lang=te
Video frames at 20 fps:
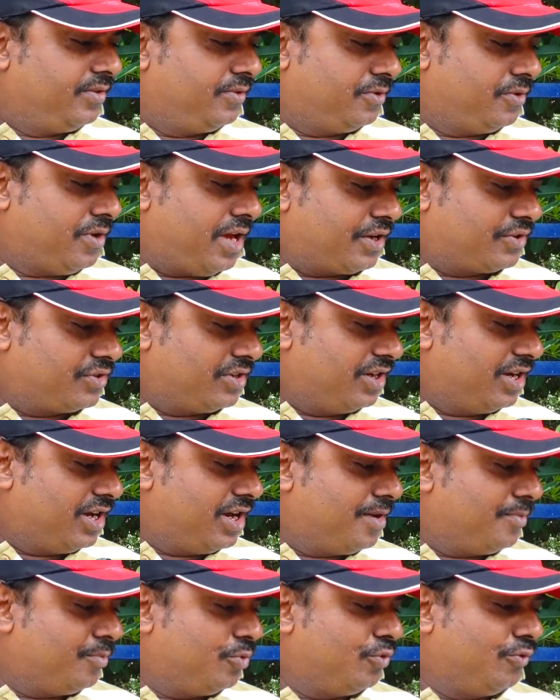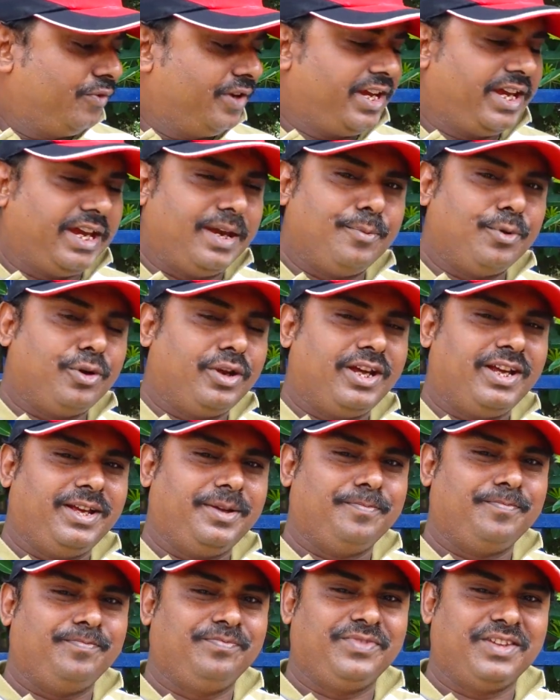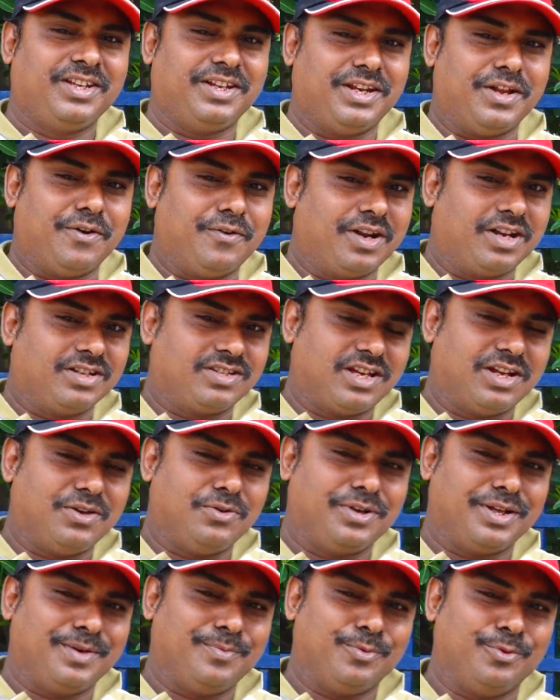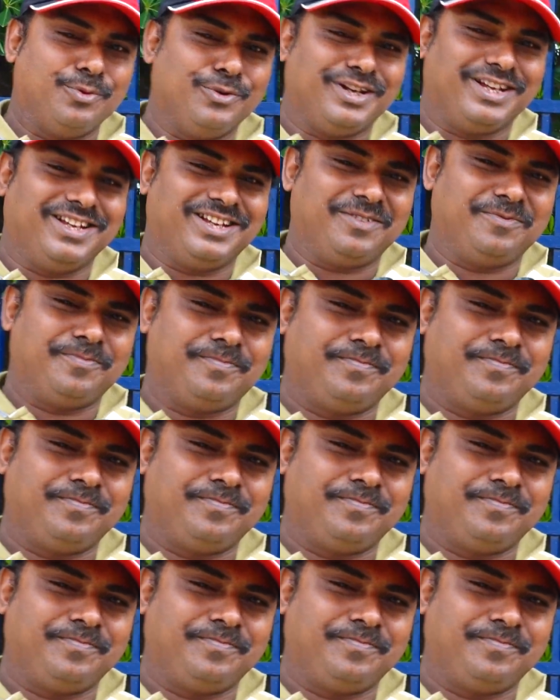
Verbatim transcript: సో యాక్చువల్గా మూవీకి ఏమున్నాయి నవరసాలు ఉంటాయి మూవీకి